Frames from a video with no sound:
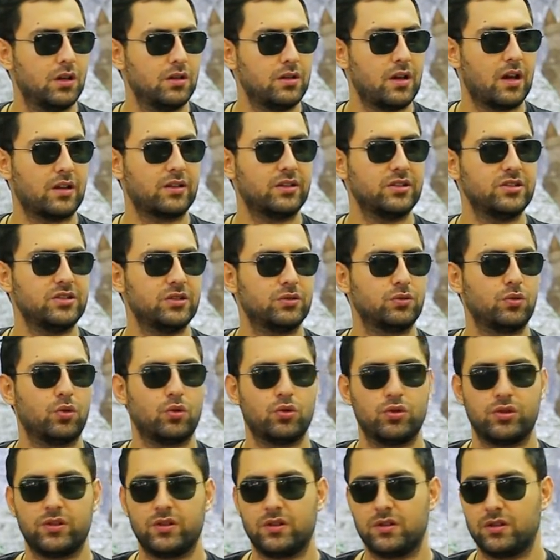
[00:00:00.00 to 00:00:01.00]
Yaklaşık
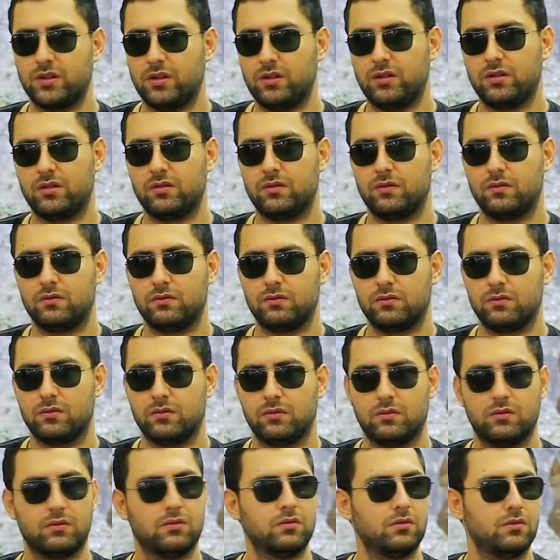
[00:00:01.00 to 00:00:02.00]
9 yıldır
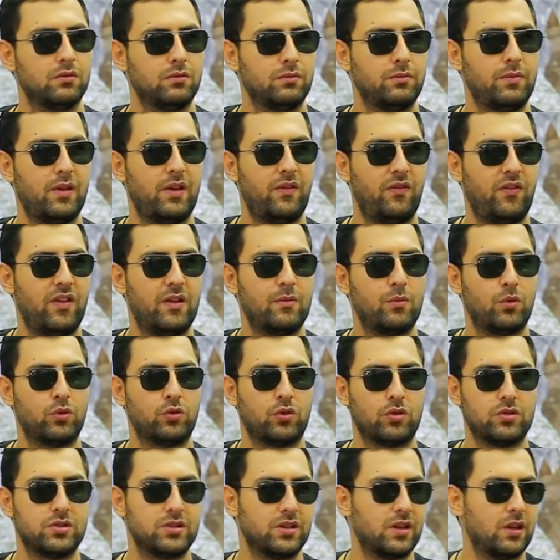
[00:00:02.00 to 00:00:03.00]
bir fil
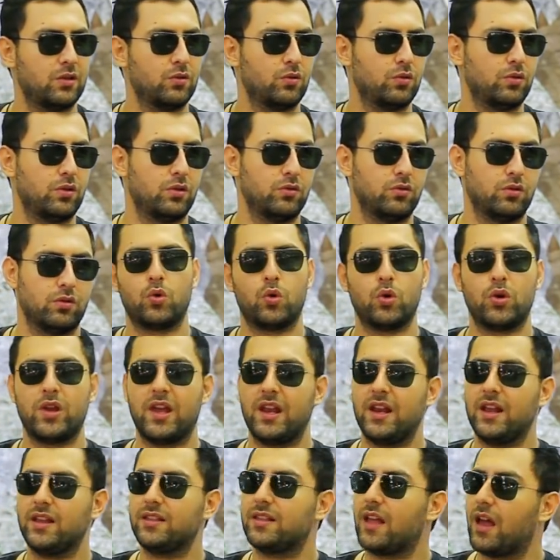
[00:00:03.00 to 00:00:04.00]
motosiklet kullanıyorum.
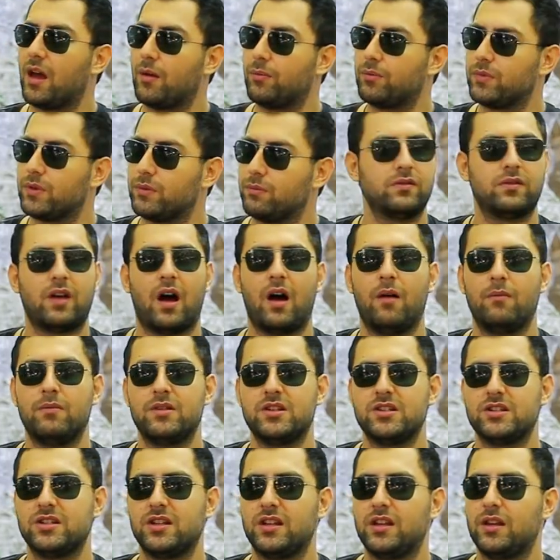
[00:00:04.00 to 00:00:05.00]
Kuryelik de yaptım.
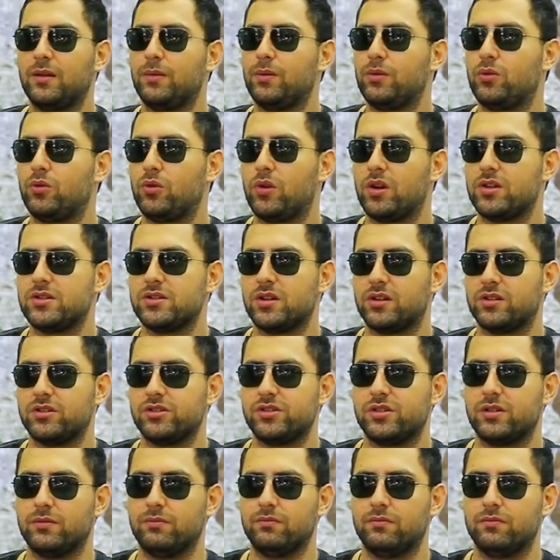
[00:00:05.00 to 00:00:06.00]
Tamircide de bir süre
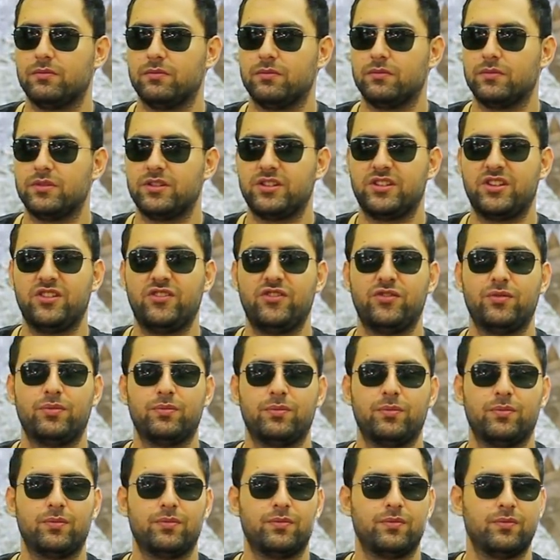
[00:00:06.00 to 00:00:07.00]
çalıştım. Sırf
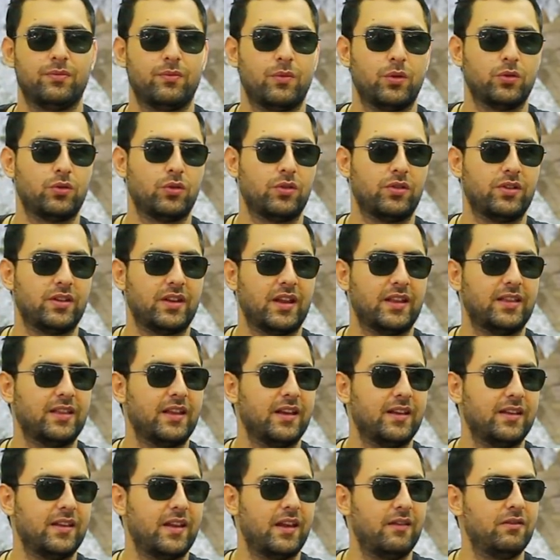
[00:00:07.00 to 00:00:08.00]

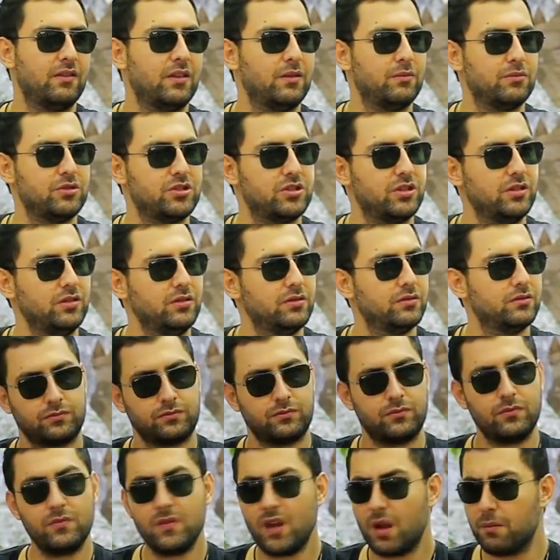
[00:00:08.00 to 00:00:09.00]
motosikletleri sevdiğim için
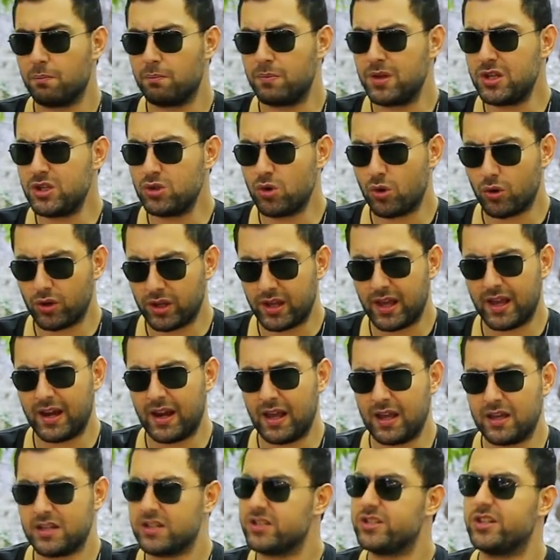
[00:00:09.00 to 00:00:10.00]
birçok
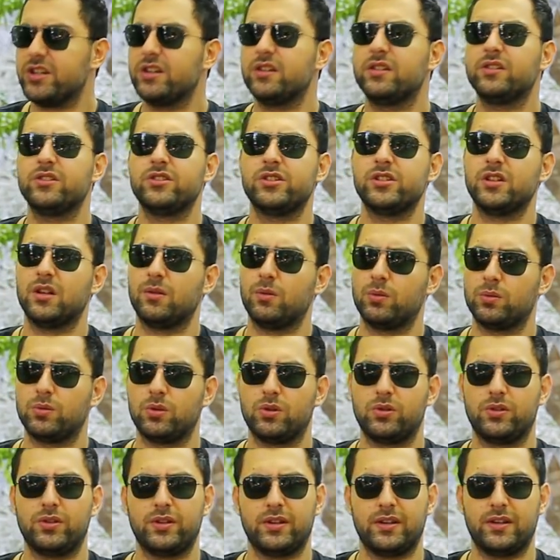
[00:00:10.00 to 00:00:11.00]
kere şehir dışına
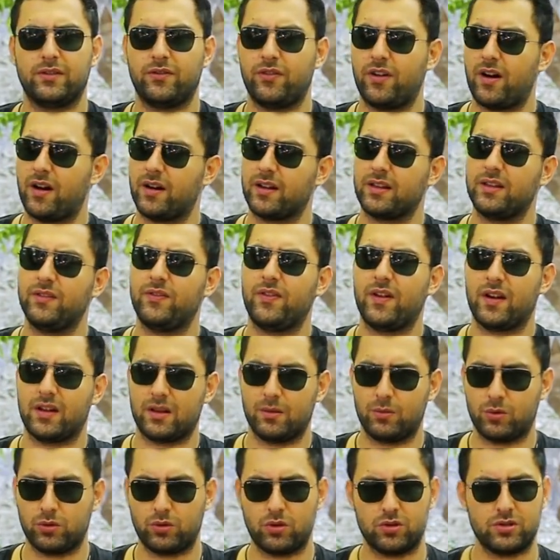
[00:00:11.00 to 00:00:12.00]
motosiklet farklı
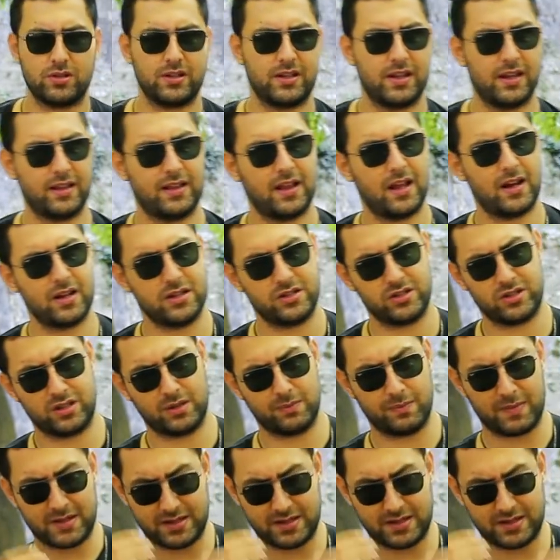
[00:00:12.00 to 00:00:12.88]
farklı motosikletlerle çıktım.